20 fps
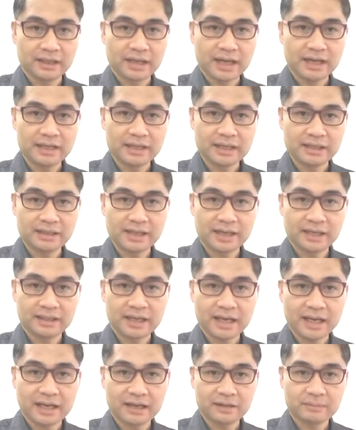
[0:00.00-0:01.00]
การเลือกยา
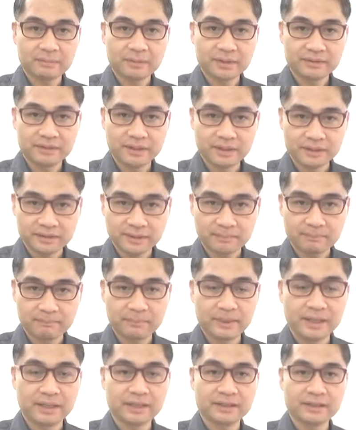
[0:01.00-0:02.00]
ทาก็เป็นสิ่งจำ
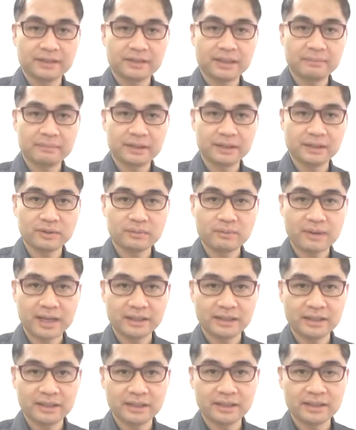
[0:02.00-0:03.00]
เป็น ในปัจจุบัน
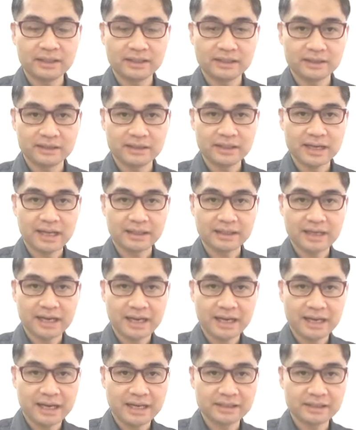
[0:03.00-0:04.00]
นี้ ยาทา
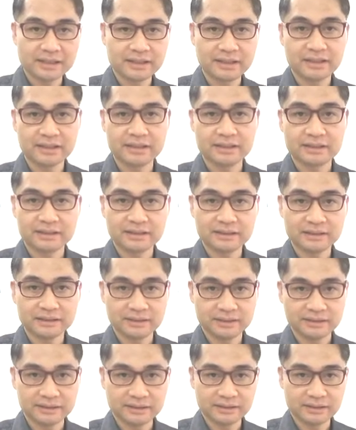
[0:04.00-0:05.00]
หลายชนิด
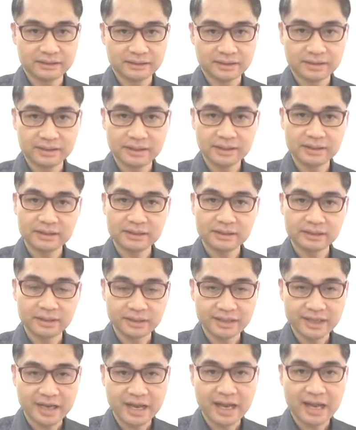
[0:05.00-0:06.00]
เชื้อดื้อต่
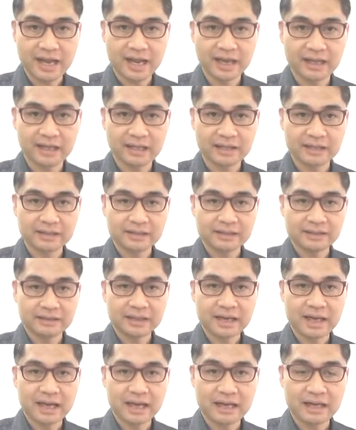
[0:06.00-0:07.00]
อยา
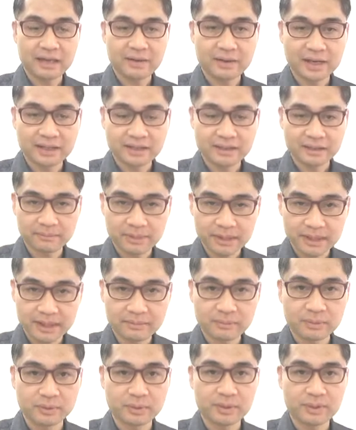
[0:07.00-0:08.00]
ทาแล้วอาจจะไม่ได้
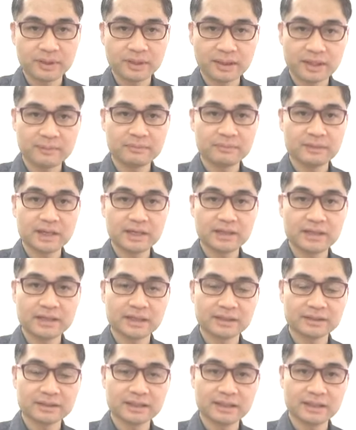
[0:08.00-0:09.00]
ผลนะครับ ถ้าเลื
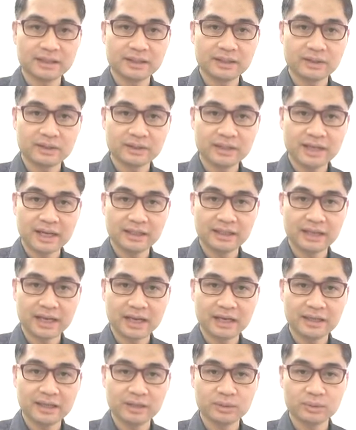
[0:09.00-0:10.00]
อกชนิดของยา
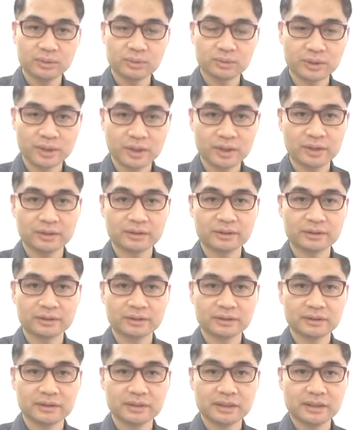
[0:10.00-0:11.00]
ทาได้ถูกต้อง
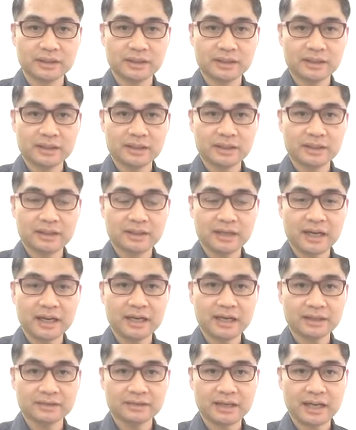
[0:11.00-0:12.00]
การ
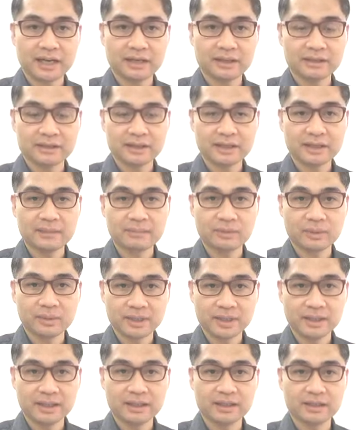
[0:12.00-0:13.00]
รักษาก็จะได้ผล
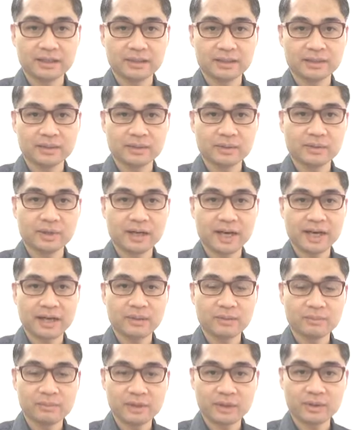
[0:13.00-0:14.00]
ดี โอกาส
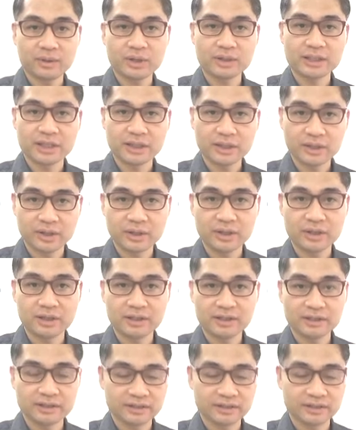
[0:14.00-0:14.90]
ล้มเหลวก็จะน้อย